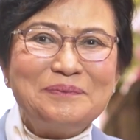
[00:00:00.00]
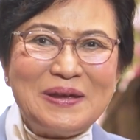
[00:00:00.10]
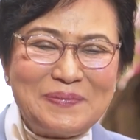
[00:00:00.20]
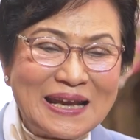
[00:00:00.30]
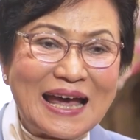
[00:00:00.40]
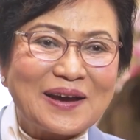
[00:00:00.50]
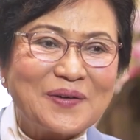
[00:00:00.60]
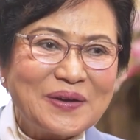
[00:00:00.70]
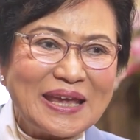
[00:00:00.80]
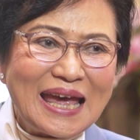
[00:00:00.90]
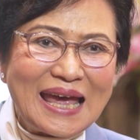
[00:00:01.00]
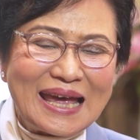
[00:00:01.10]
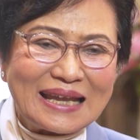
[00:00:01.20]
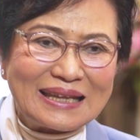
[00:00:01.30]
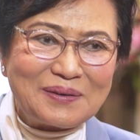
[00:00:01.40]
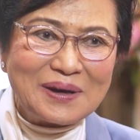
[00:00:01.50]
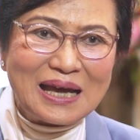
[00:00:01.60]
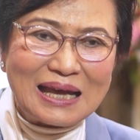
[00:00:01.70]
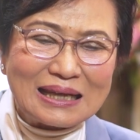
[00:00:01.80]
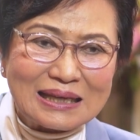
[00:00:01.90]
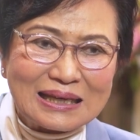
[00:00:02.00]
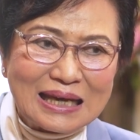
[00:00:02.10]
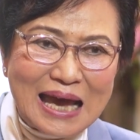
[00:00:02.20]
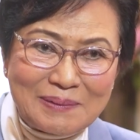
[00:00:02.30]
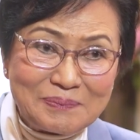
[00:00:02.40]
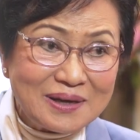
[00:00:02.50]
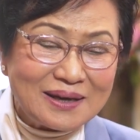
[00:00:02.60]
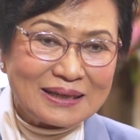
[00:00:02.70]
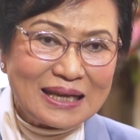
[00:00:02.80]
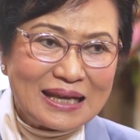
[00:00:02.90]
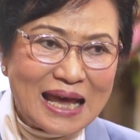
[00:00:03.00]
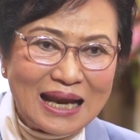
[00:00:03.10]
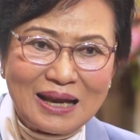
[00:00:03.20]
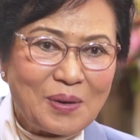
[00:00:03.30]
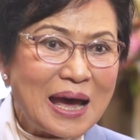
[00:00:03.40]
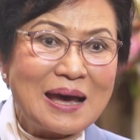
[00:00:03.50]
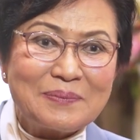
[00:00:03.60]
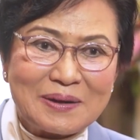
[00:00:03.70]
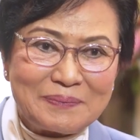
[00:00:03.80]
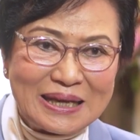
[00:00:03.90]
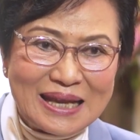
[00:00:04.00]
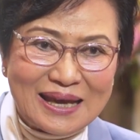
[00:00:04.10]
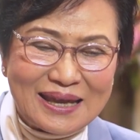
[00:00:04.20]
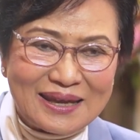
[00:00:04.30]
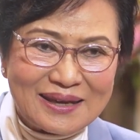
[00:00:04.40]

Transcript: มีปัญหาก็แก้แต่ว่าการเมืองเนี่ยนะฮะเราห้ามกันไม่ได้